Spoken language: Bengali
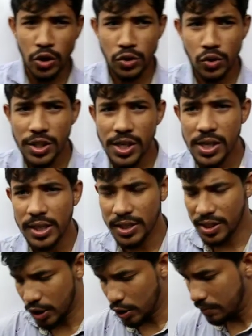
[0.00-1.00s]
সংযোজী
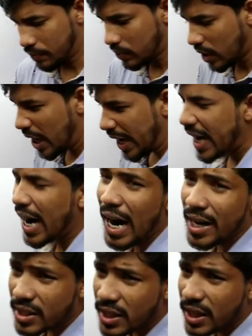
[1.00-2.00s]
টিস্যু এই
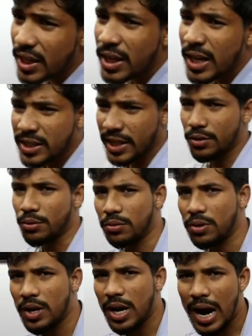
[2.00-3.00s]
হার্টকে দেখো
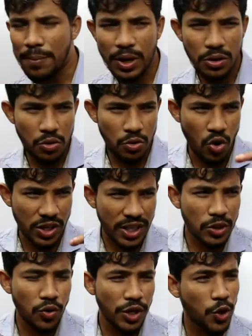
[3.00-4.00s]
আমরা
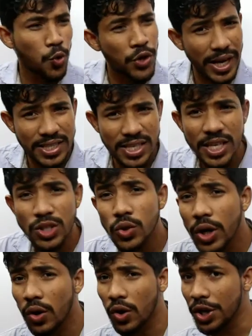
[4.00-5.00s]
হঠাৎ করে রুট অ্যাক্সিডেন্ট
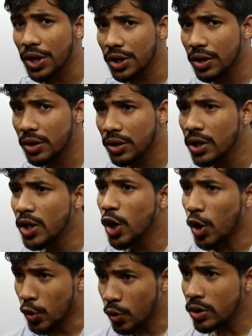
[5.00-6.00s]
যদি হয়
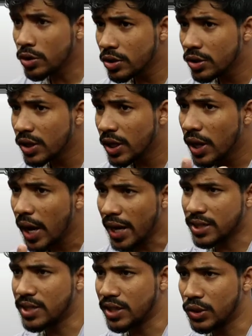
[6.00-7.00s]
রুট
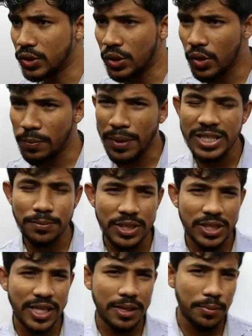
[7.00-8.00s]
অ্যাক্সিডেন্ট যদি হয় মাঝে
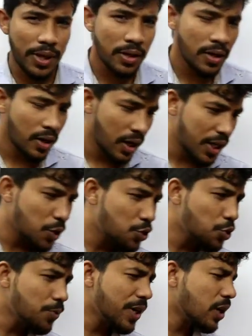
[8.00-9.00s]
মাঝে দেখবা
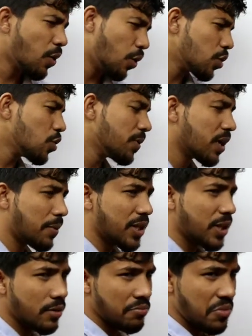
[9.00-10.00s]
ইউটিউবে হয়তো বা
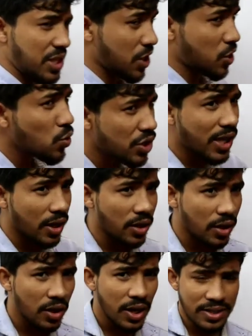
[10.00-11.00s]
আমাদের যে সোশ্যাল
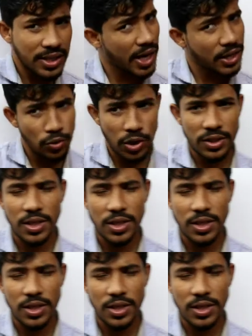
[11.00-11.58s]
সাইটগুলো